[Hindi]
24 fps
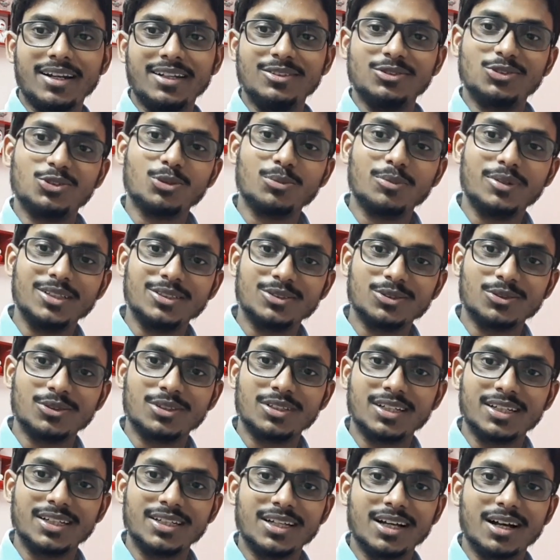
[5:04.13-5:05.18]
इंस्ट्रूमेंट्स
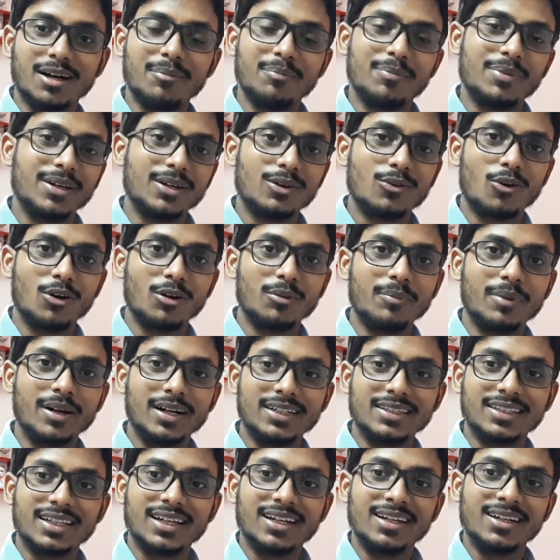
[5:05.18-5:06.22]
होते हैं यहाँ पे कौन
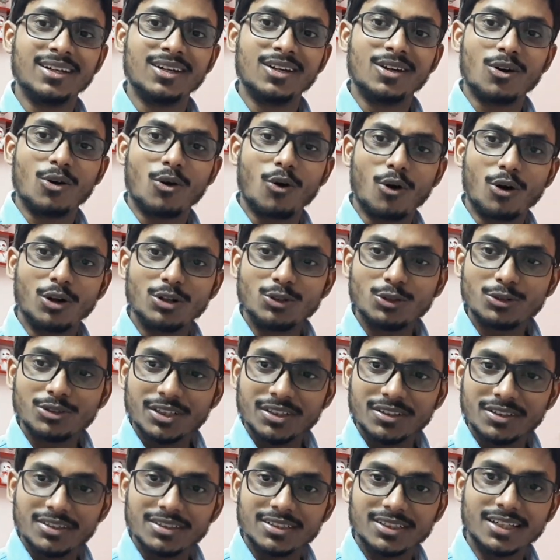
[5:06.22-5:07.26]
बैठता है और जो
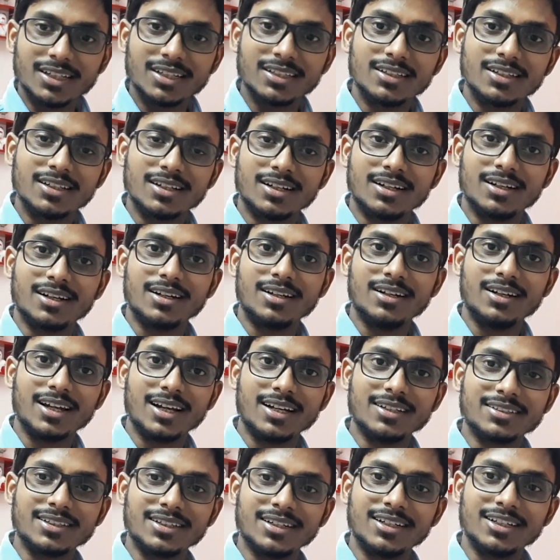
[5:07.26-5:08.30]
चीज़ें शायद
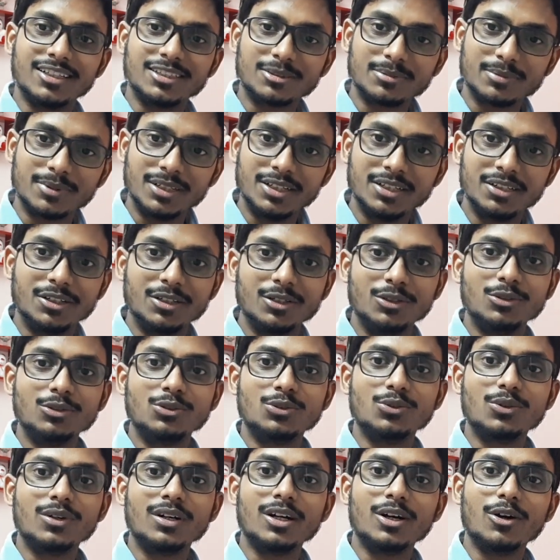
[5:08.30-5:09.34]
नए सिंगर्स भी इंट्रोड्यूस
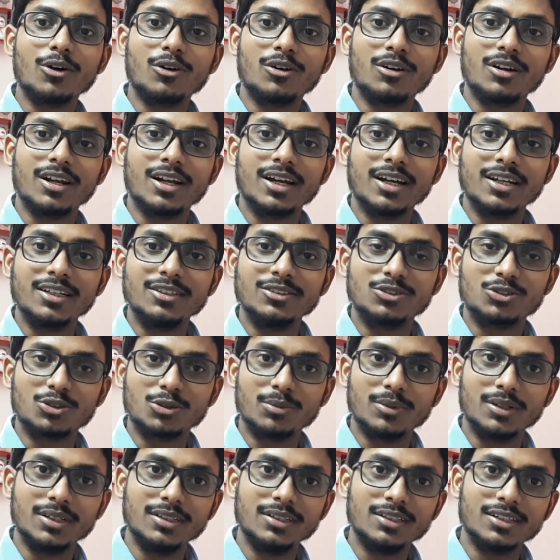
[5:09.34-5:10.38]
हुए और नए
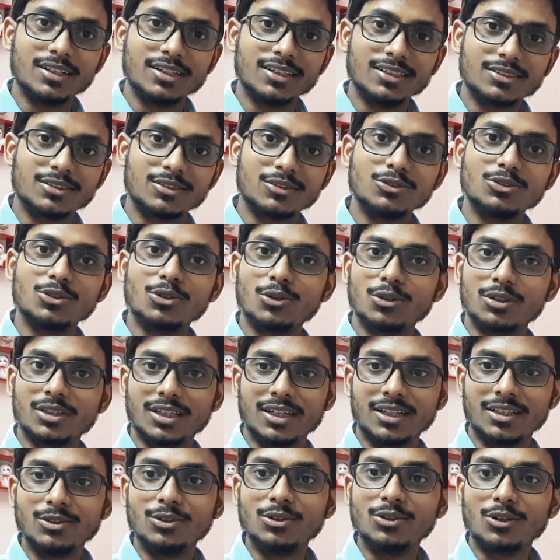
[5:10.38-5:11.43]
इंस्ट्रूमेंटलिस्ट जो होते
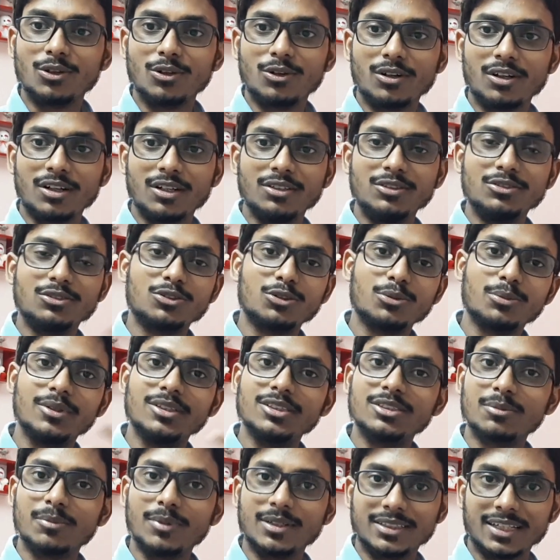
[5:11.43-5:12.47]
हैं जो इन्होंने
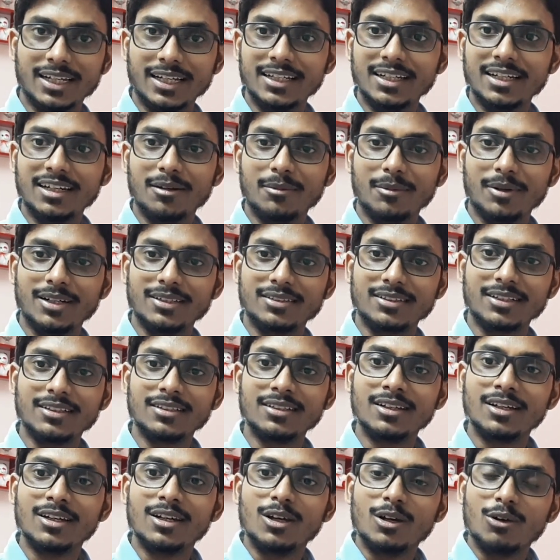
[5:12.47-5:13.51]
इंस्ट्रूमेंट्स बजाएंगे हमारे
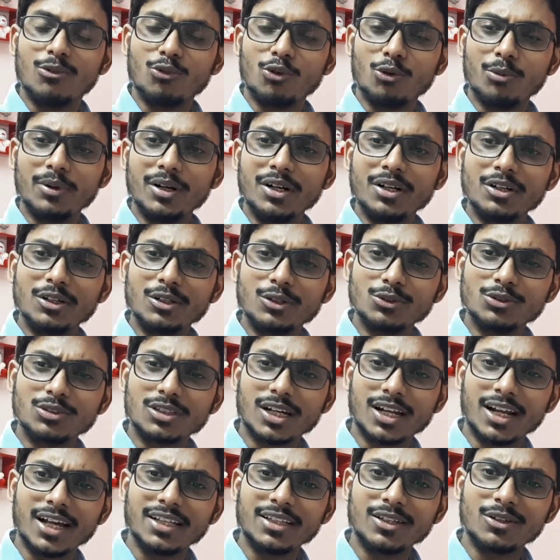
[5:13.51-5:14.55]
साथ वो भी इंट्रोड्यूस
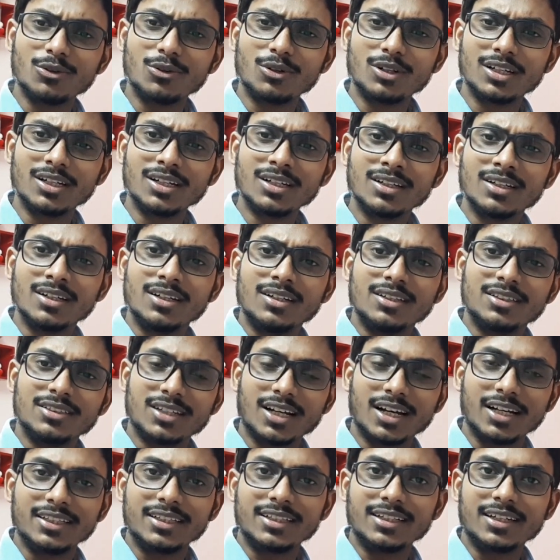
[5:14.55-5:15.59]
कराए थे उन्होंने
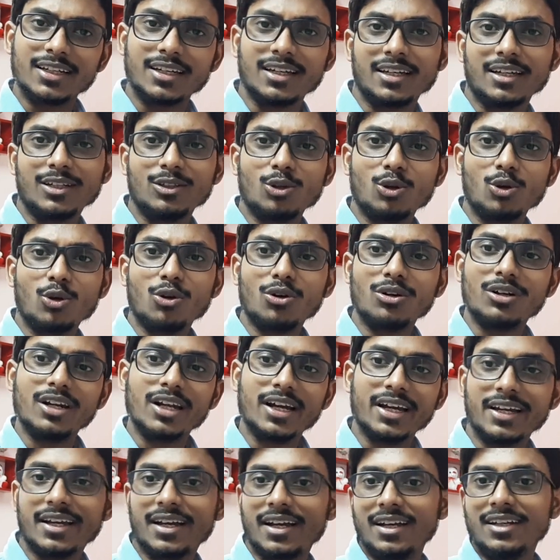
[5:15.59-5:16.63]
शायद एक दो लोग
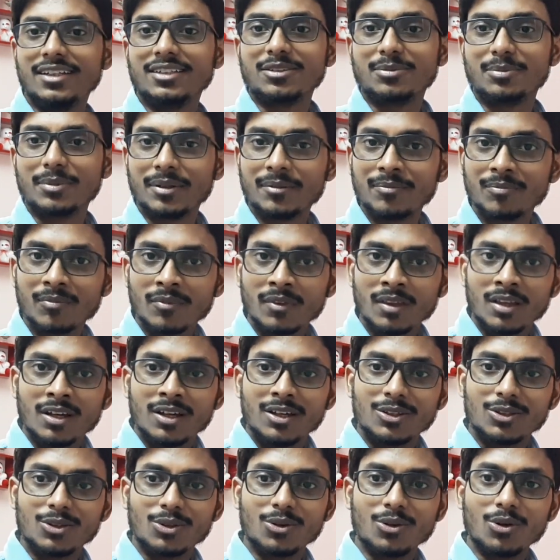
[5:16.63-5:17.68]
नए हैं इसमें
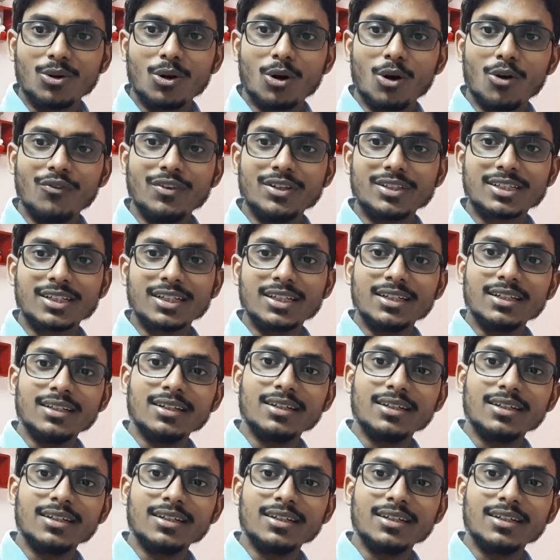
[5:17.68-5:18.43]
तो ऑब्वियसली